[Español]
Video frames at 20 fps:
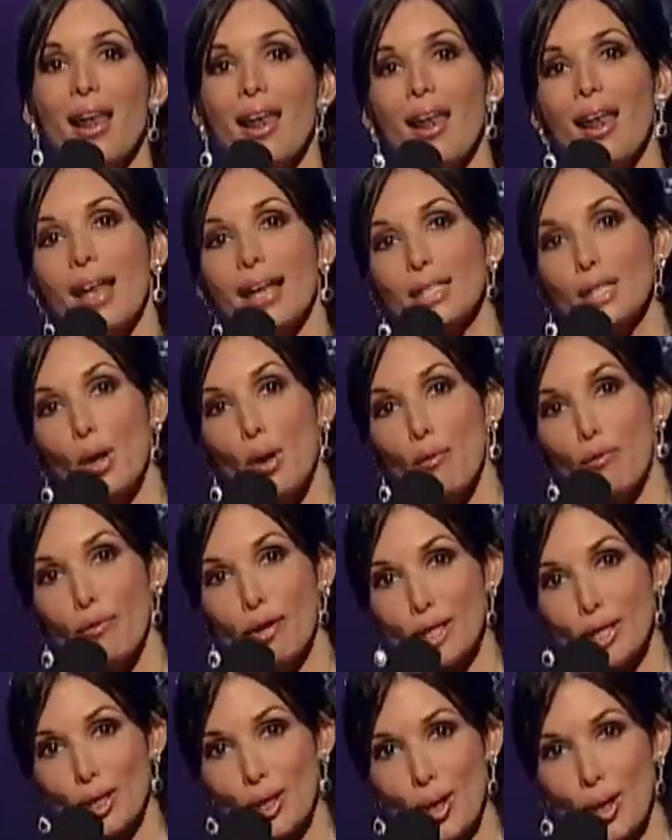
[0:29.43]
las
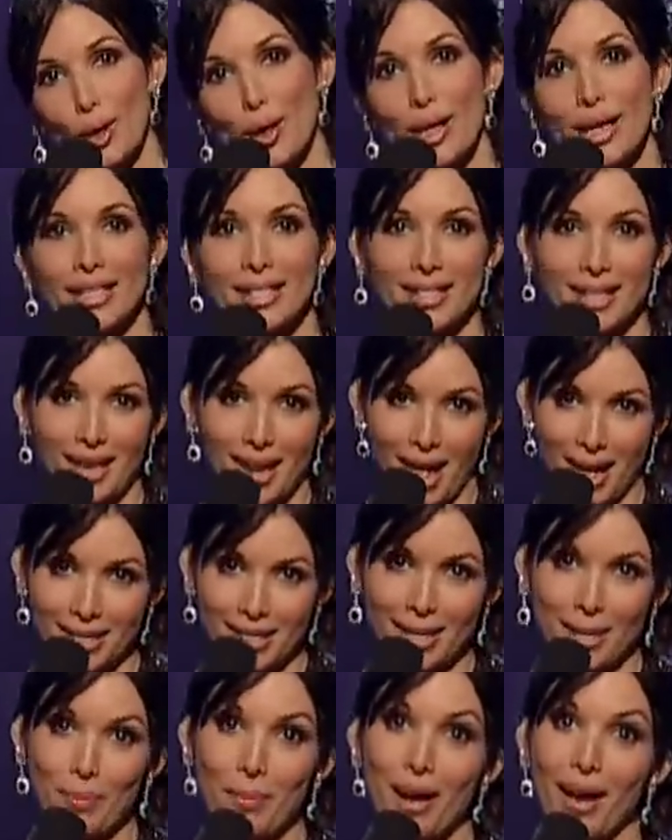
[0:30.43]
confesiones de la
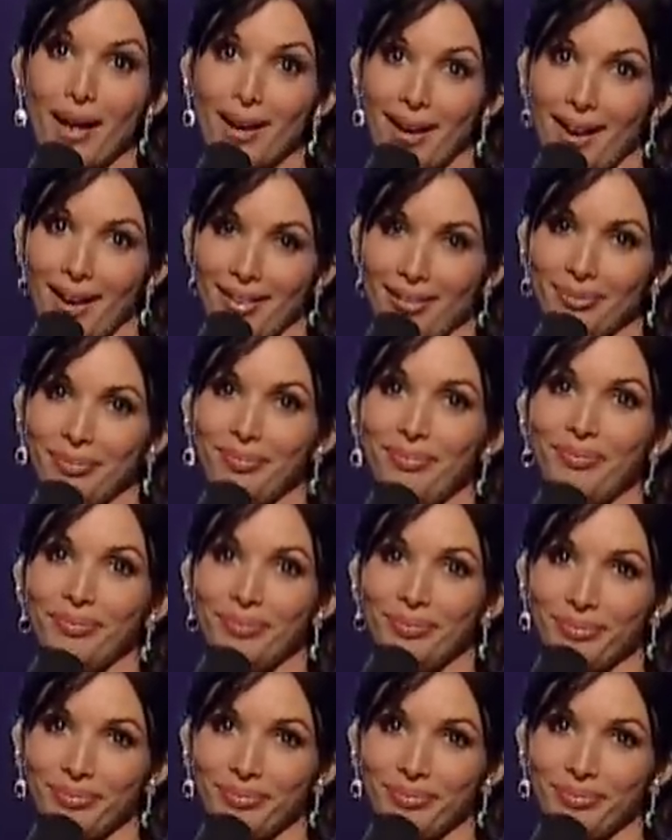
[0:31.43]
semana. Hmm.